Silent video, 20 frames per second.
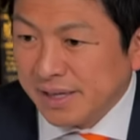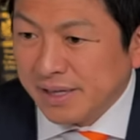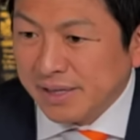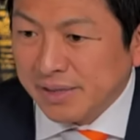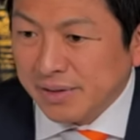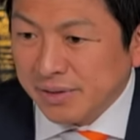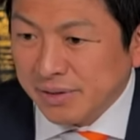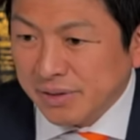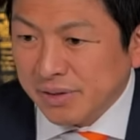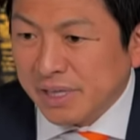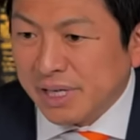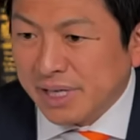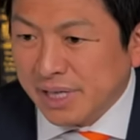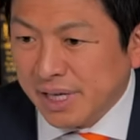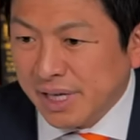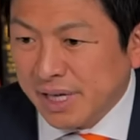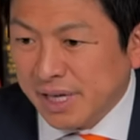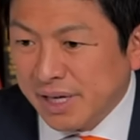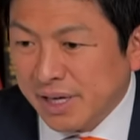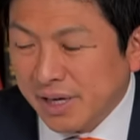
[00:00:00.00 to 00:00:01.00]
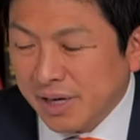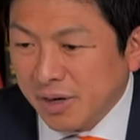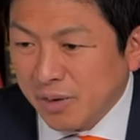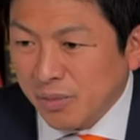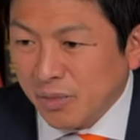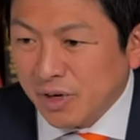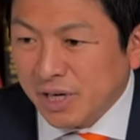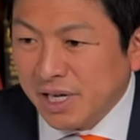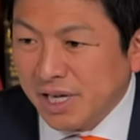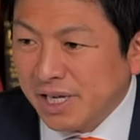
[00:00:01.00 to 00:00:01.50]
でその時に
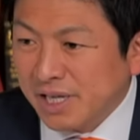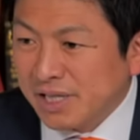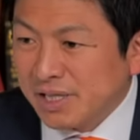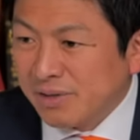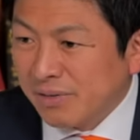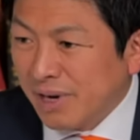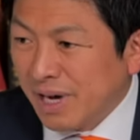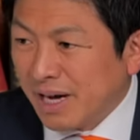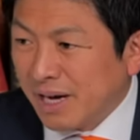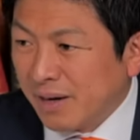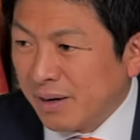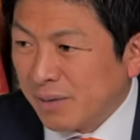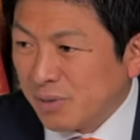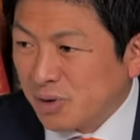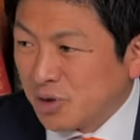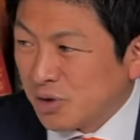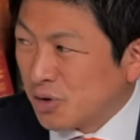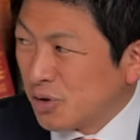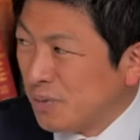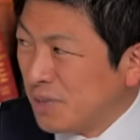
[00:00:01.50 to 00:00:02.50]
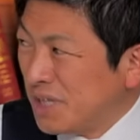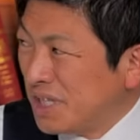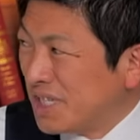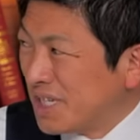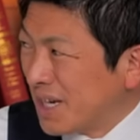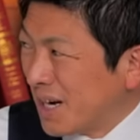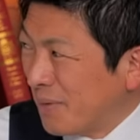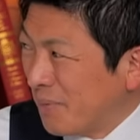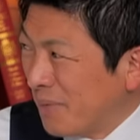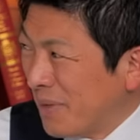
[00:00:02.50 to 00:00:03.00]
もうイギリスはもう植民
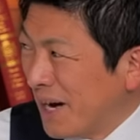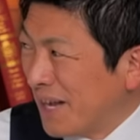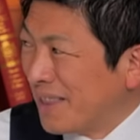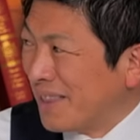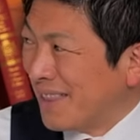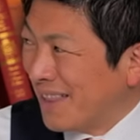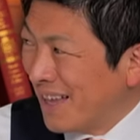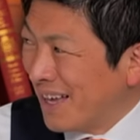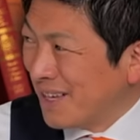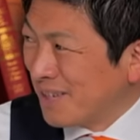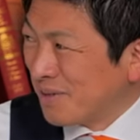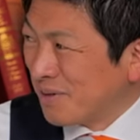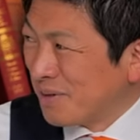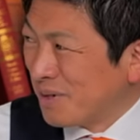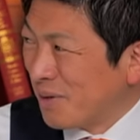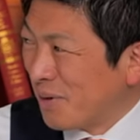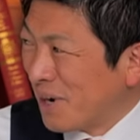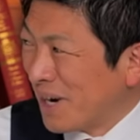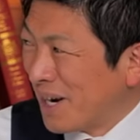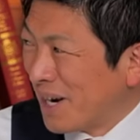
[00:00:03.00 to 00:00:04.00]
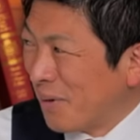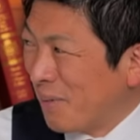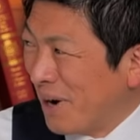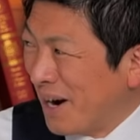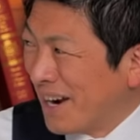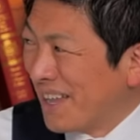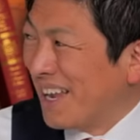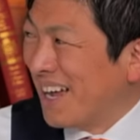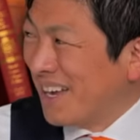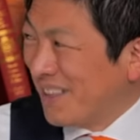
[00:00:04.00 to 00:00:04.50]
地がいっぱいあってそこにお金が
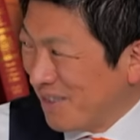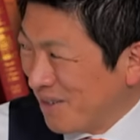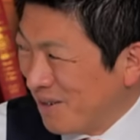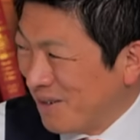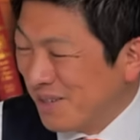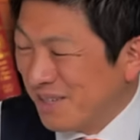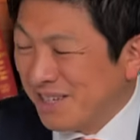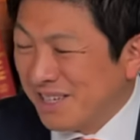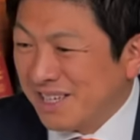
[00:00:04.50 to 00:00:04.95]
回らないと。